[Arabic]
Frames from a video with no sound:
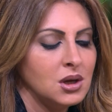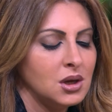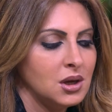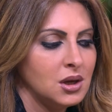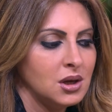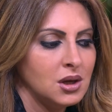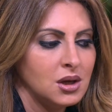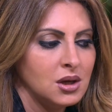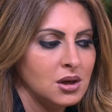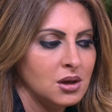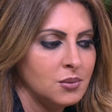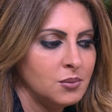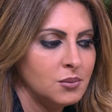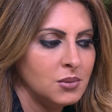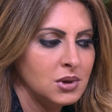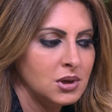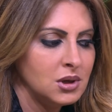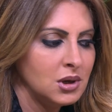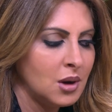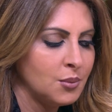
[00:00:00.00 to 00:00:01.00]
آه،
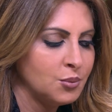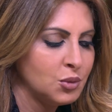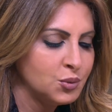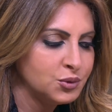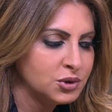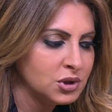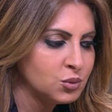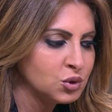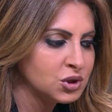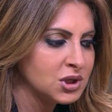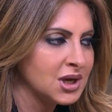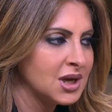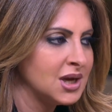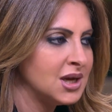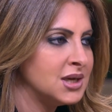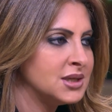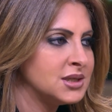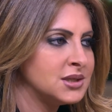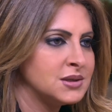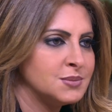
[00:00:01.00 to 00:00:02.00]
الانبوبه
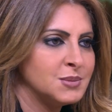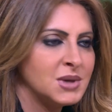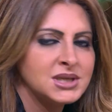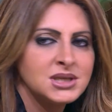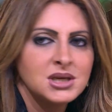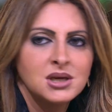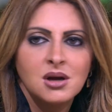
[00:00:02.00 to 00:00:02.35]
البوتاجاز ماسك